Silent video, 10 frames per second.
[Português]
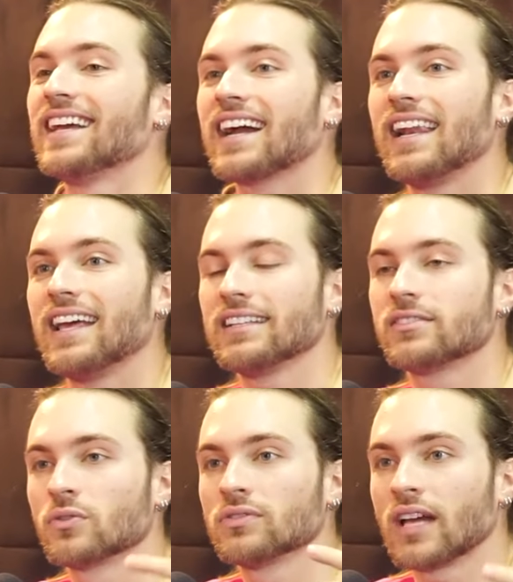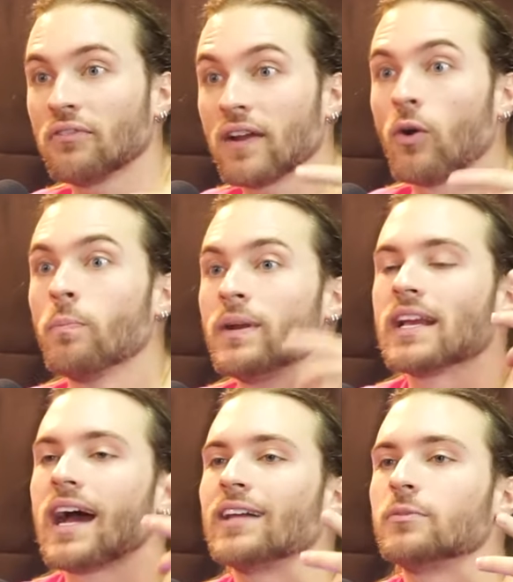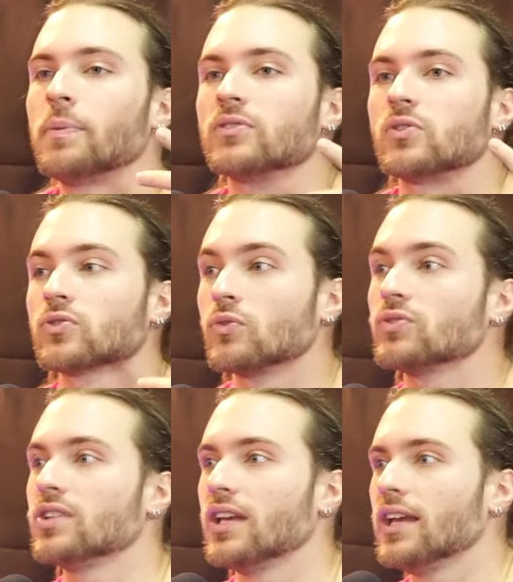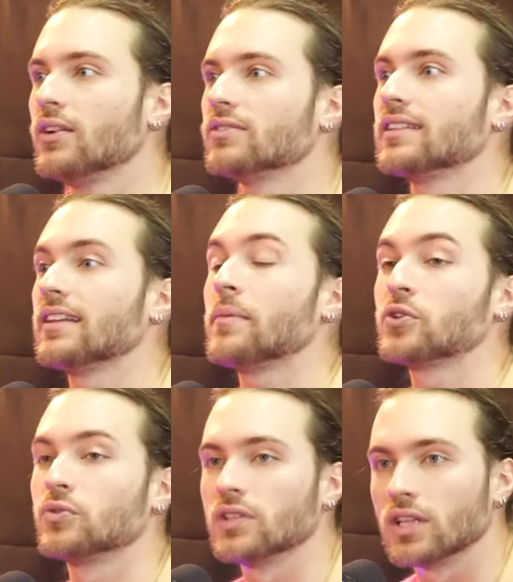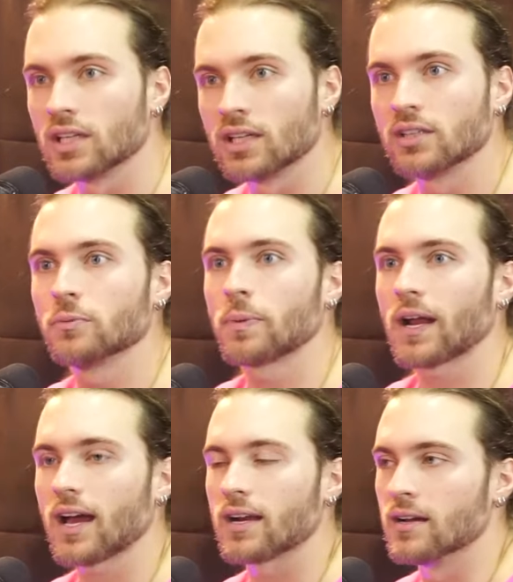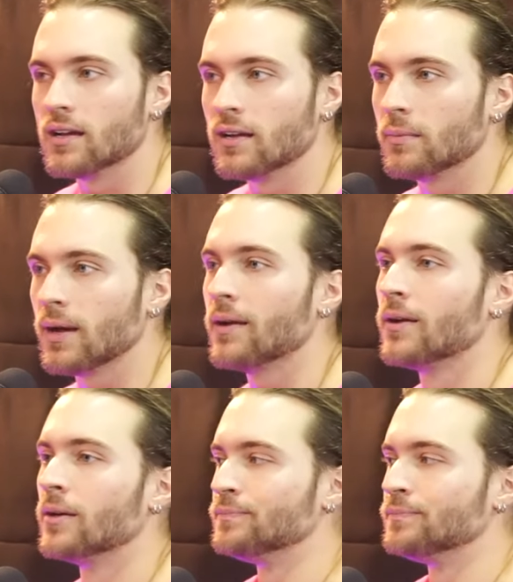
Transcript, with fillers: galera escutar e falar: "Obrigado pelos seus conselhos, você tá me ajudando pra caramba".